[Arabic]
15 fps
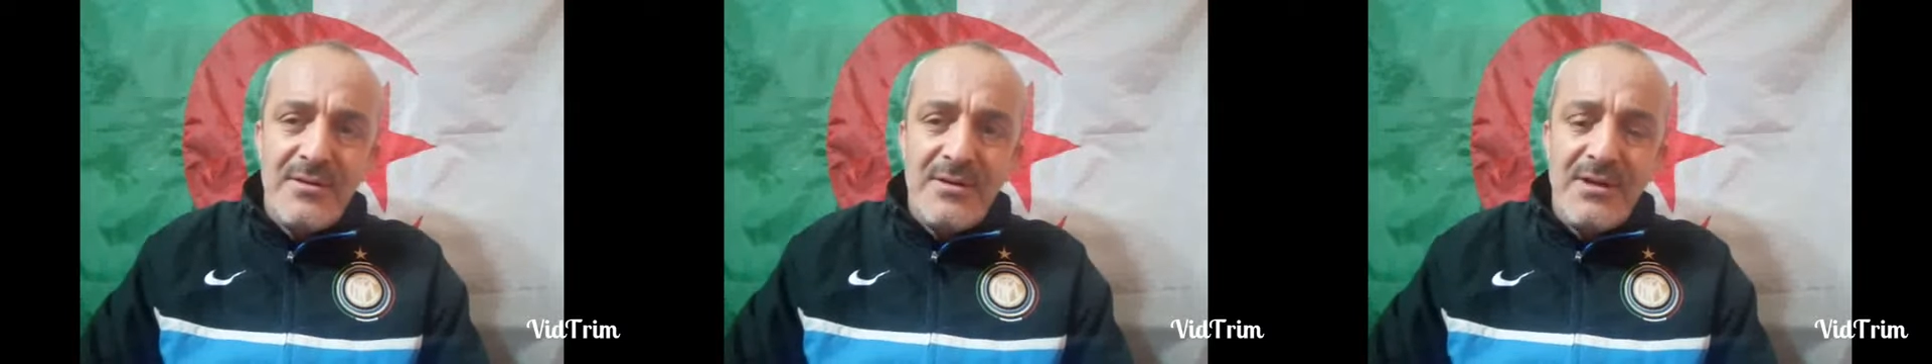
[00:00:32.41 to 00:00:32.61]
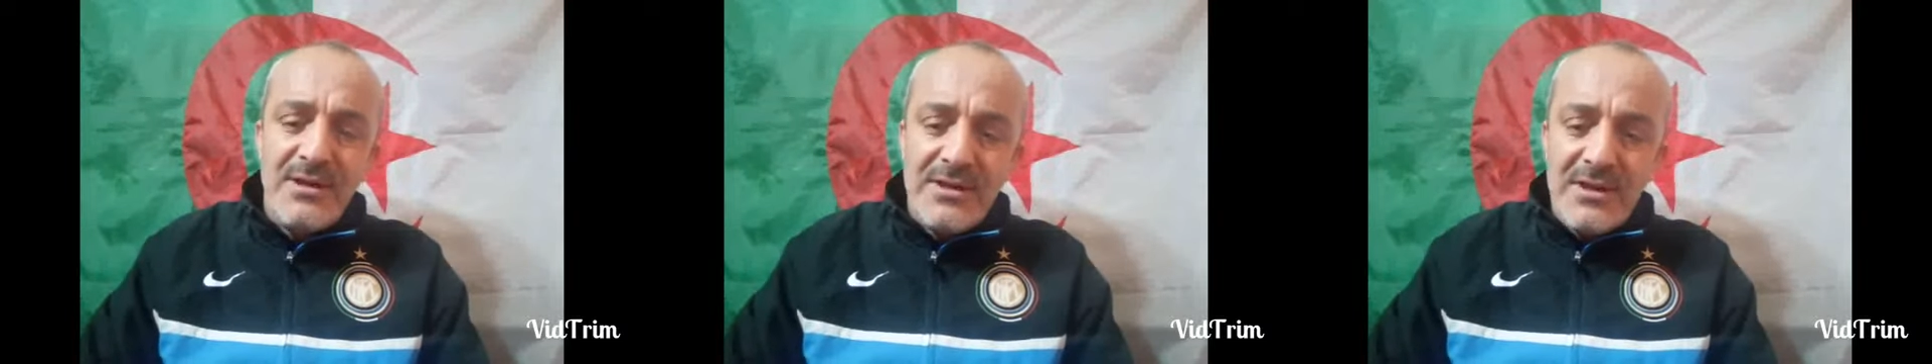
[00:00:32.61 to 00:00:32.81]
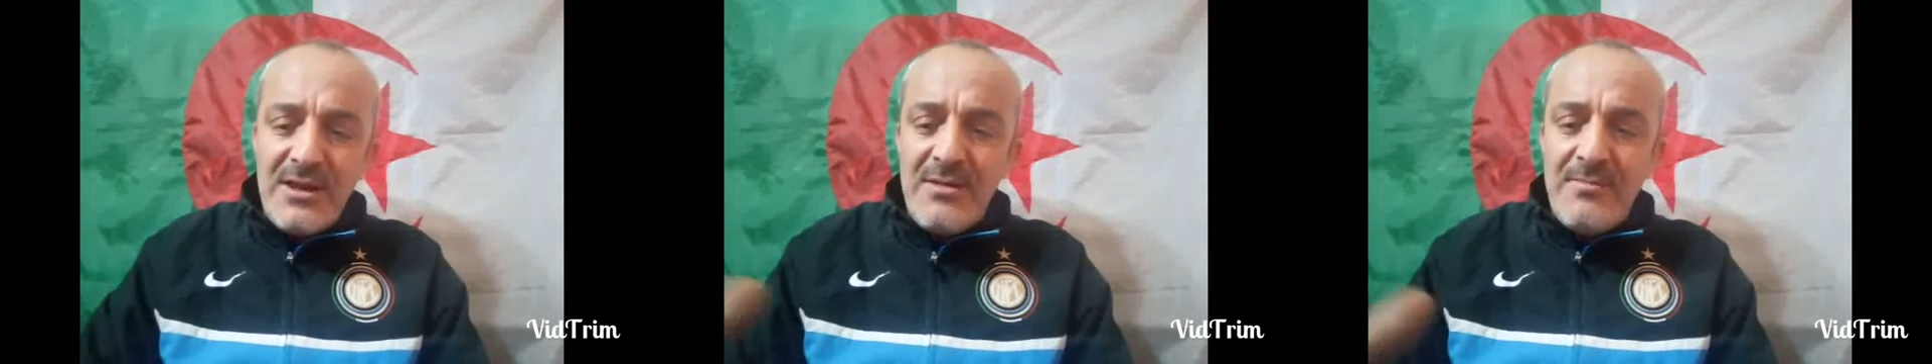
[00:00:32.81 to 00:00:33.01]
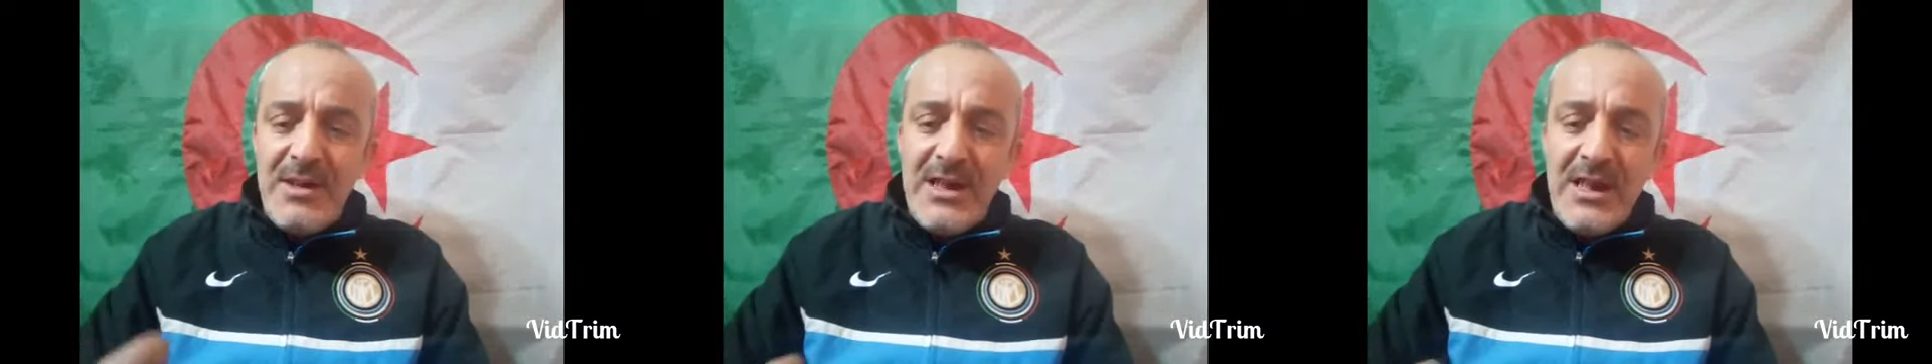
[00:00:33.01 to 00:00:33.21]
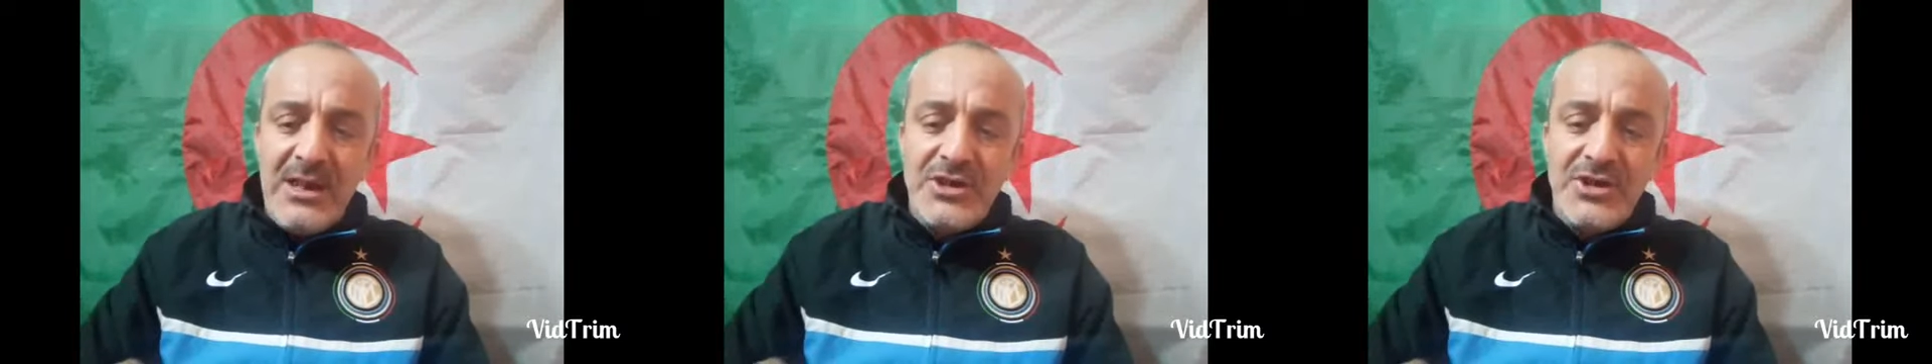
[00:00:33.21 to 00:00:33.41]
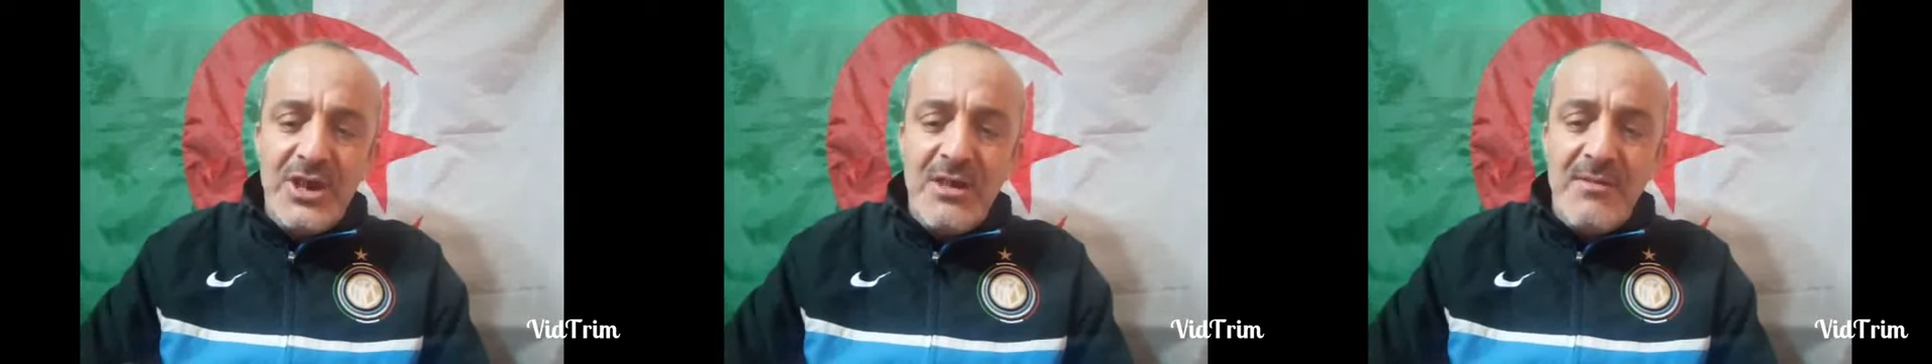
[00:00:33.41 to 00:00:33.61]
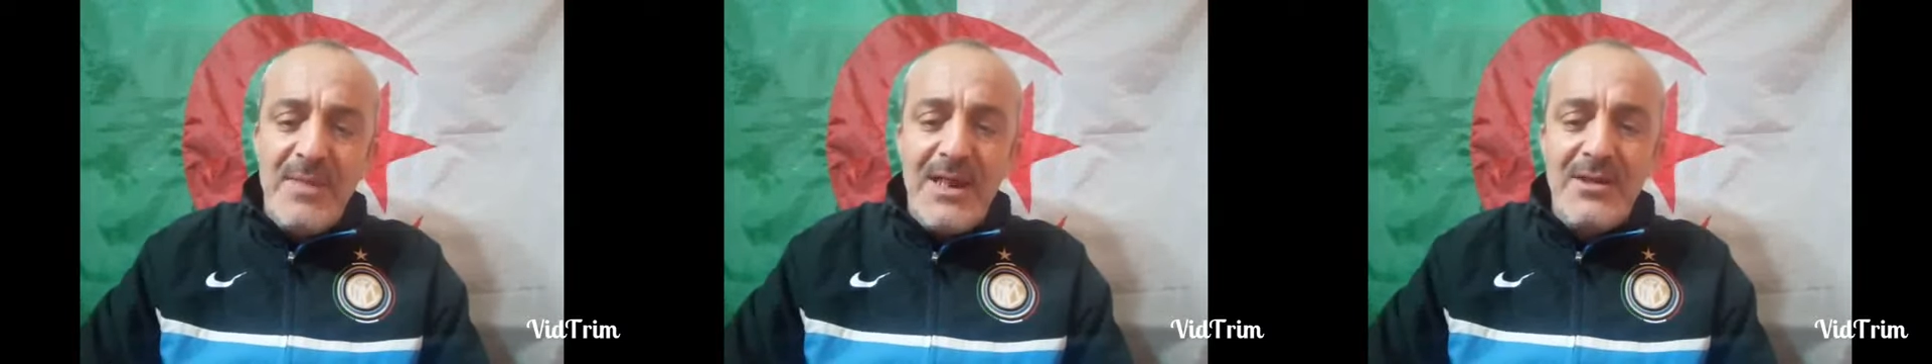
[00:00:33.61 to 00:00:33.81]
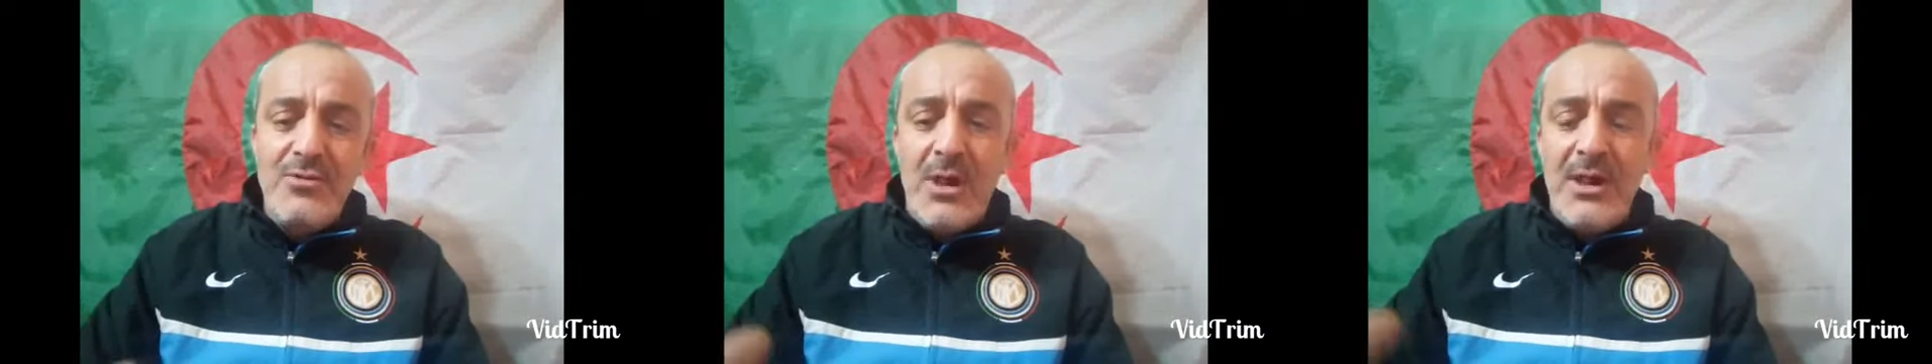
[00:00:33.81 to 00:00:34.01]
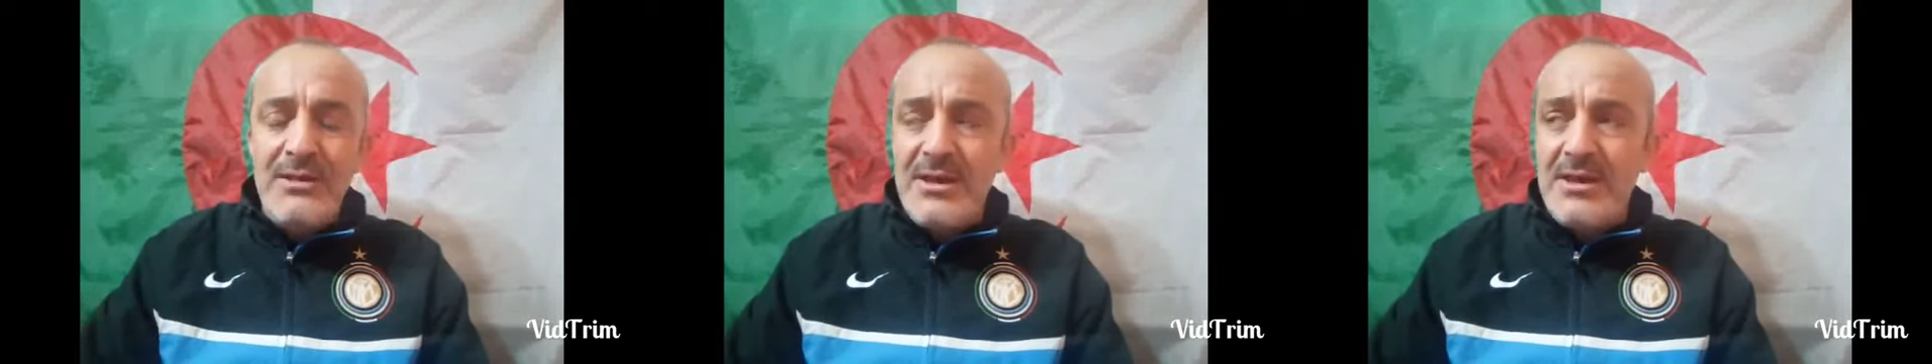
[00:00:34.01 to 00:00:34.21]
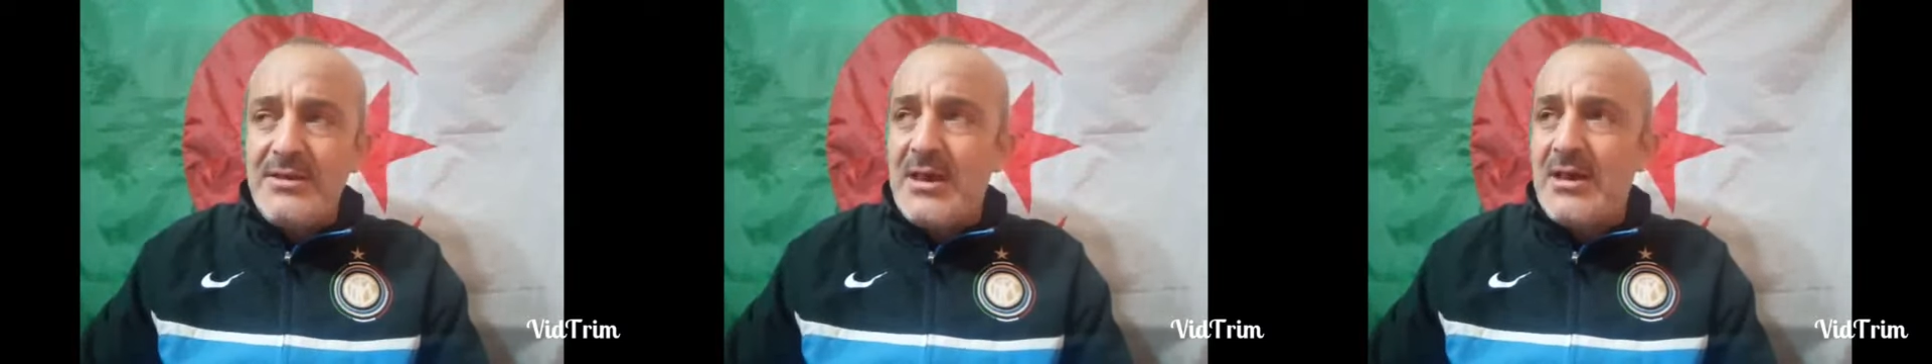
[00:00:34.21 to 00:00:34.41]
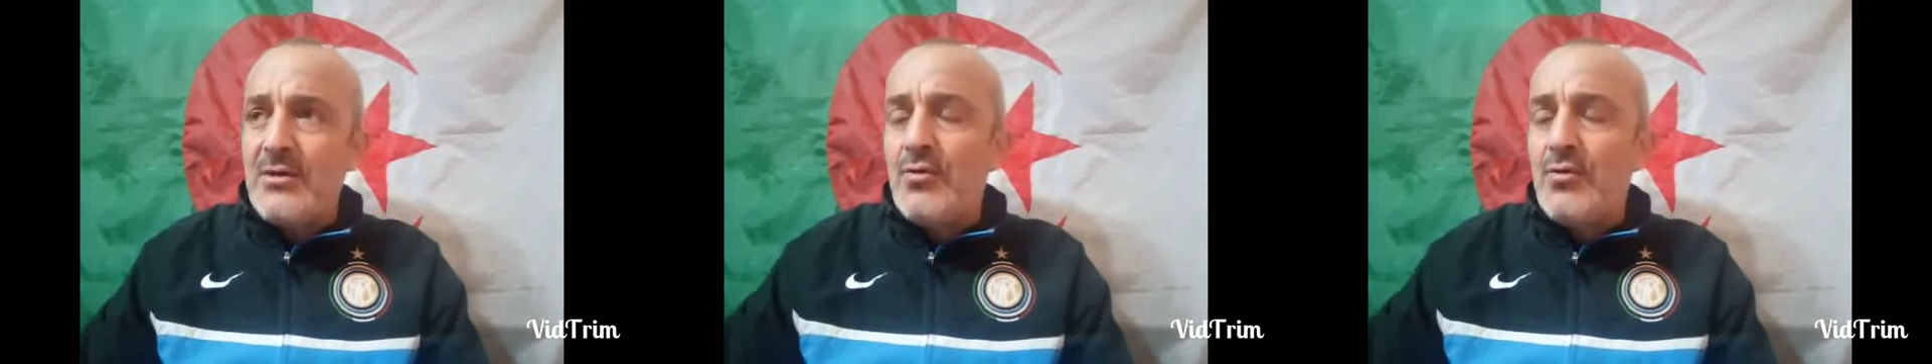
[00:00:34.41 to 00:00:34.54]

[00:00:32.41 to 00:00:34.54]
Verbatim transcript: يتكلم على اشياء ما عنده حتى دخل